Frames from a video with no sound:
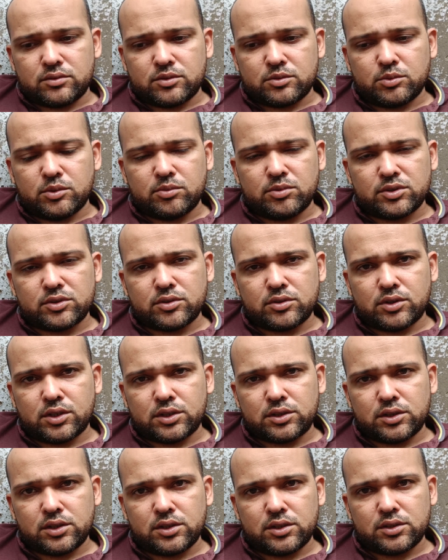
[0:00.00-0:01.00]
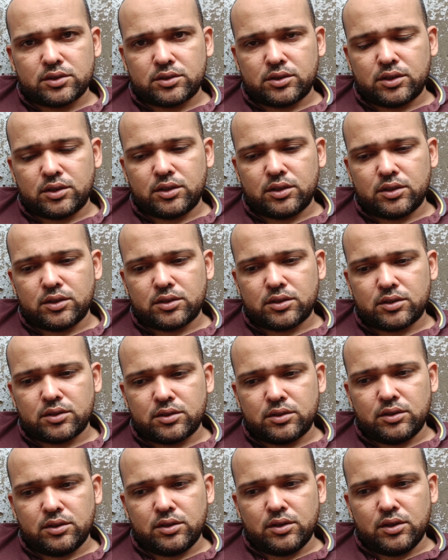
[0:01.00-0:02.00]
सुबह बस थोड़ा सा नाश्ता किया था
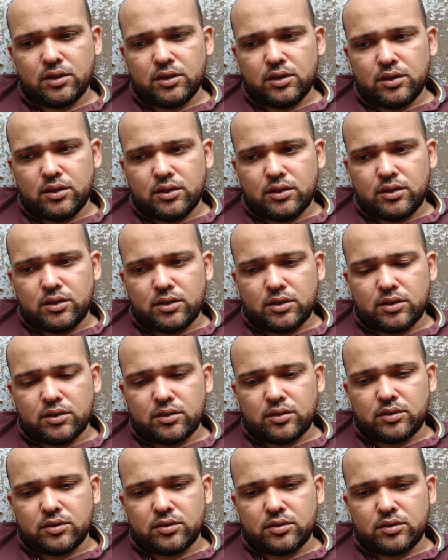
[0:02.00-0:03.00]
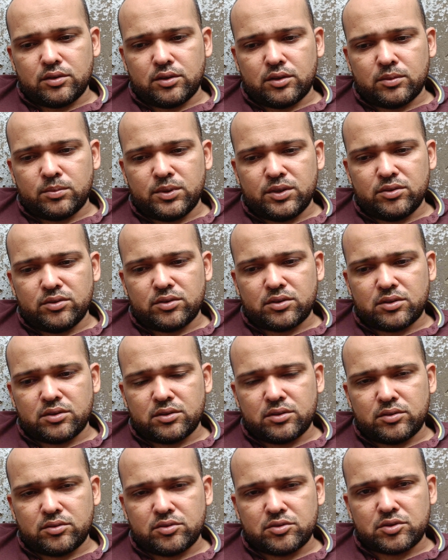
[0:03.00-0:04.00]
और अभी उठ
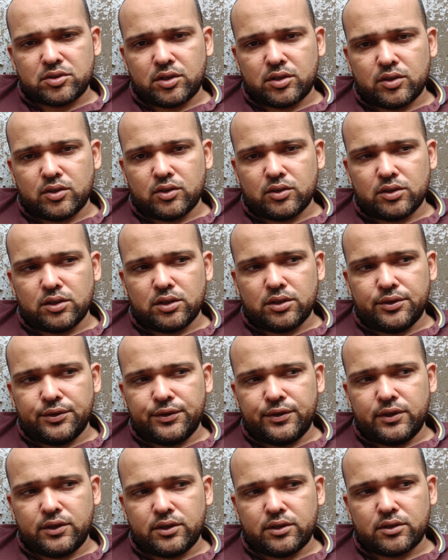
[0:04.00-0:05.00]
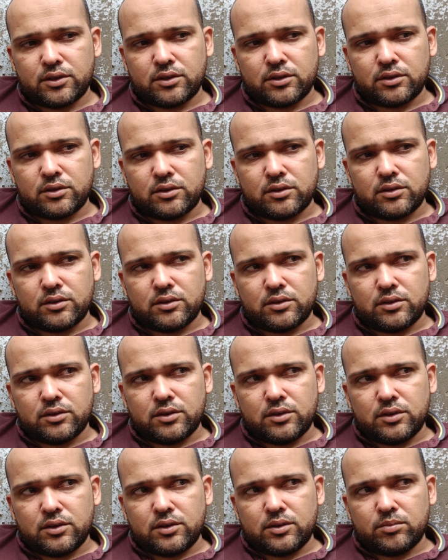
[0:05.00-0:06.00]
के कुछ खाने का दिल ही नहीं कर रहा
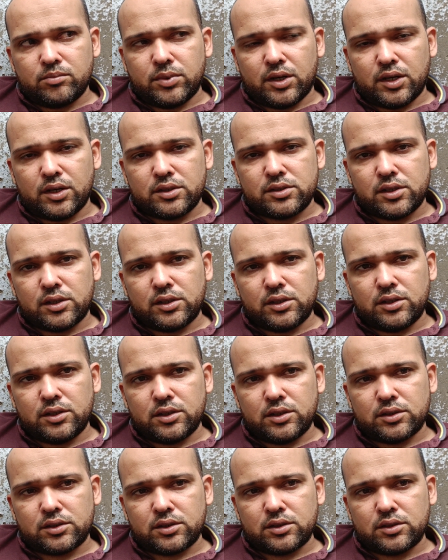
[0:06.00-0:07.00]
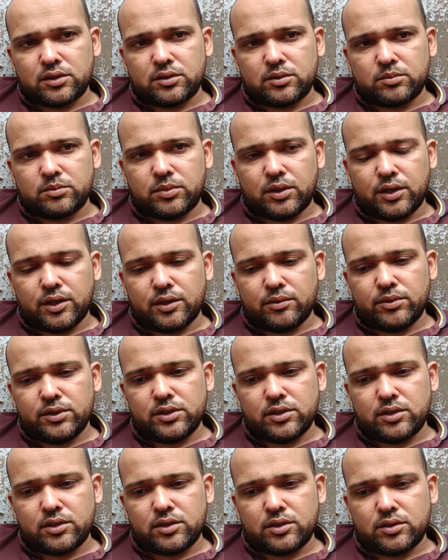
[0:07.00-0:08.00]
बाहर जाने लगा था बाहर भी
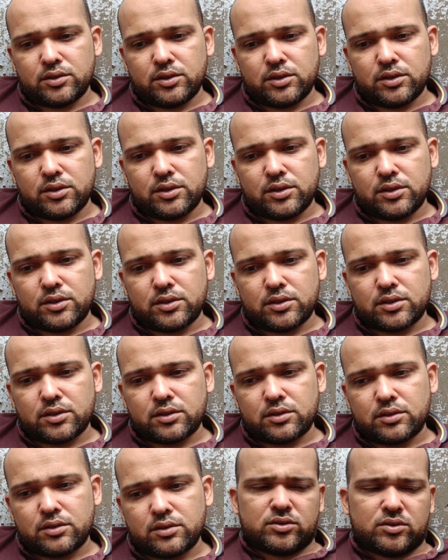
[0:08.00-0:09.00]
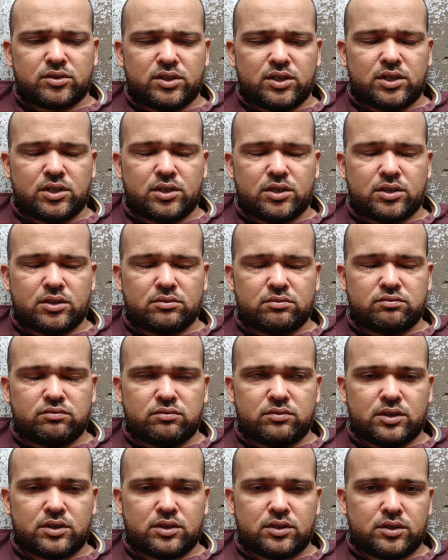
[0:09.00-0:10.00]
जाने का दिल नहीं कर रहा सो यार
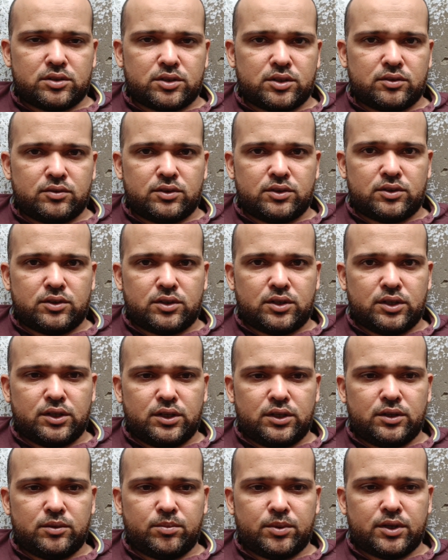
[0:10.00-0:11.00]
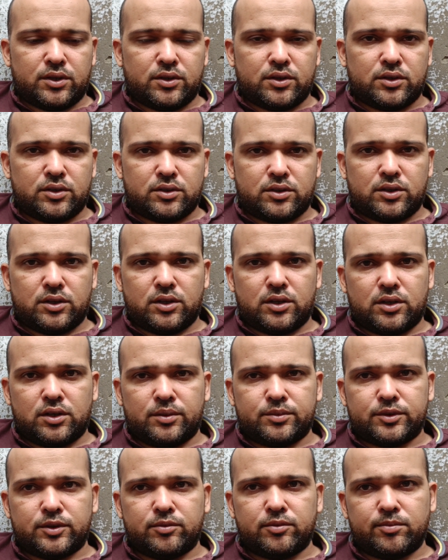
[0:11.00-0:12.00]
आज के ब्लॉग का यही पेंट करते हैं
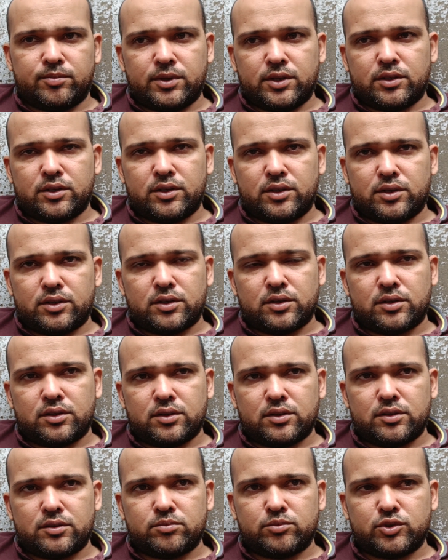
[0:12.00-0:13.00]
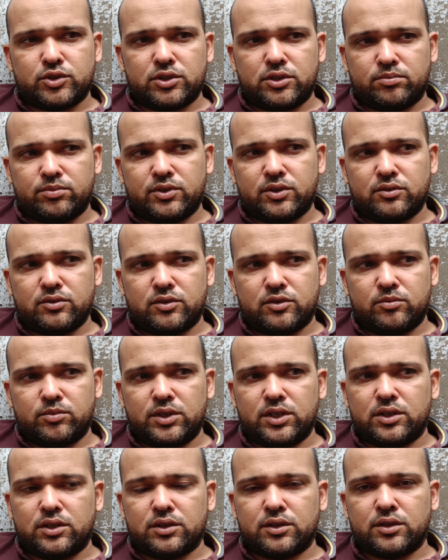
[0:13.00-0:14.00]
आप सब अपना ख्याल रखना मुझे अपनी दुआ में
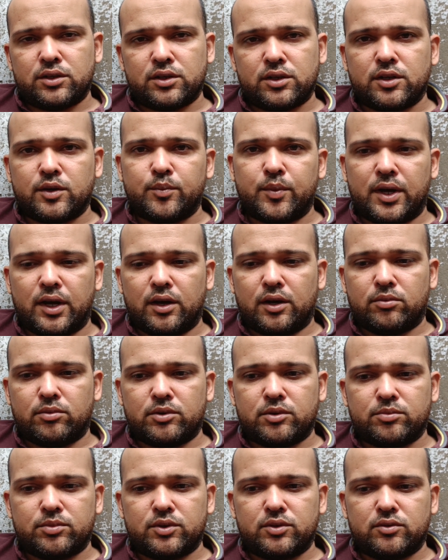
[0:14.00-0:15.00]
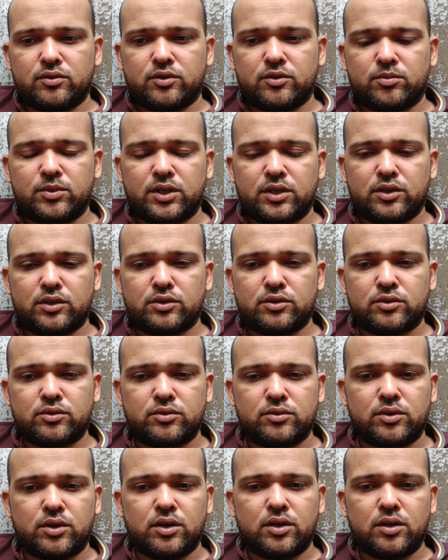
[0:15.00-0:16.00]
याद रखना मैं आपको अपनी दुआ में याद
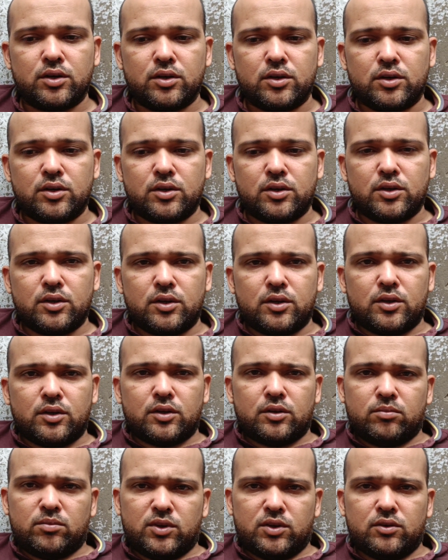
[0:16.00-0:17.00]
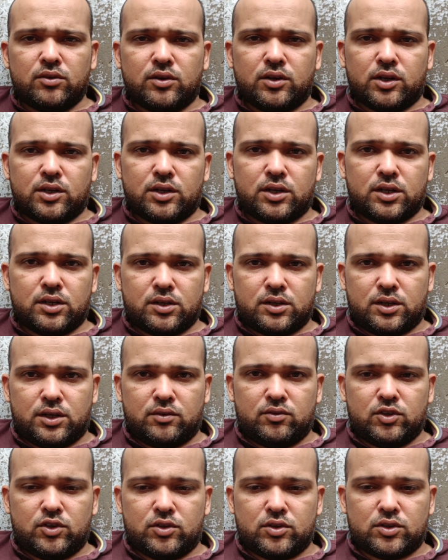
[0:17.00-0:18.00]
रखूँगा मिलूँ कल एक नए
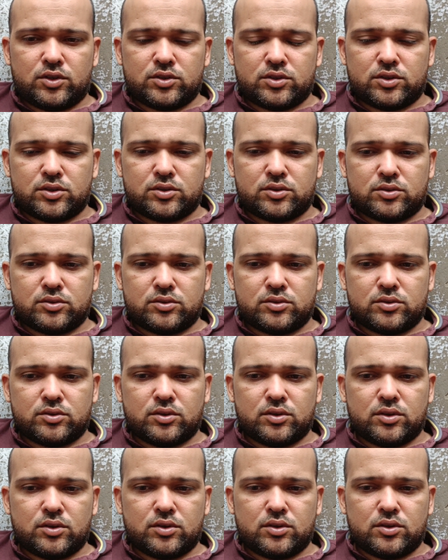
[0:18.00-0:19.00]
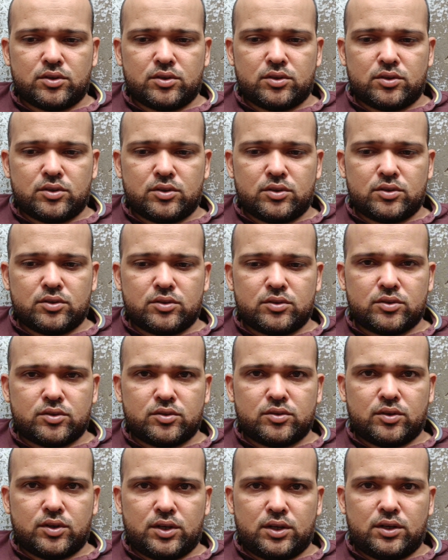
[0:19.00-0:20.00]
ब्लॉग के साथ
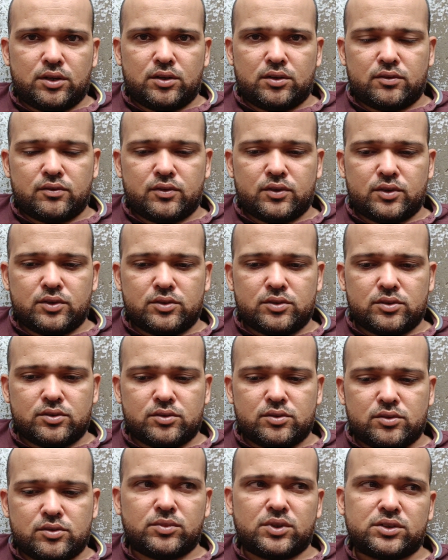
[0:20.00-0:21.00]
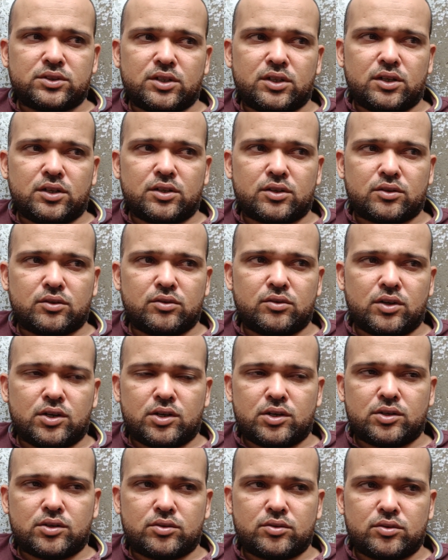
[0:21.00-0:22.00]
तो अल्लाह हाफिज़ बस यार
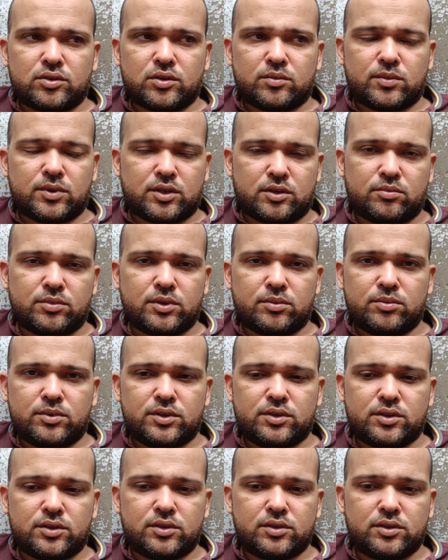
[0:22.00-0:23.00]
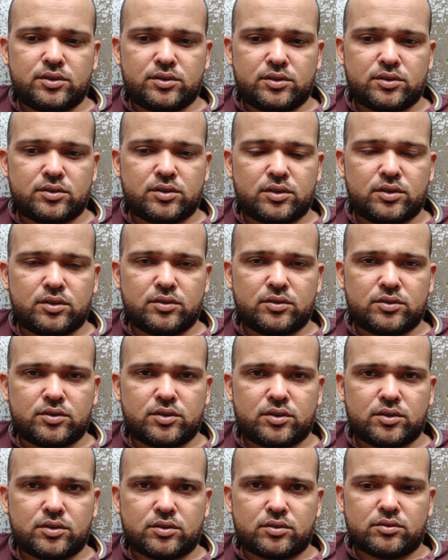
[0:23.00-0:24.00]
दुआ करो कि हमारा बीबी जल्दी से सही हो
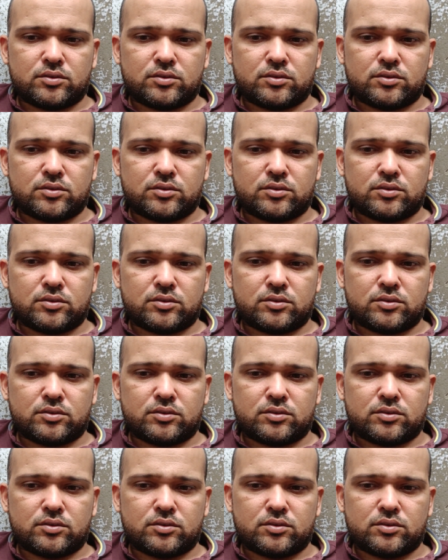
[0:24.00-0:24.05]
जाए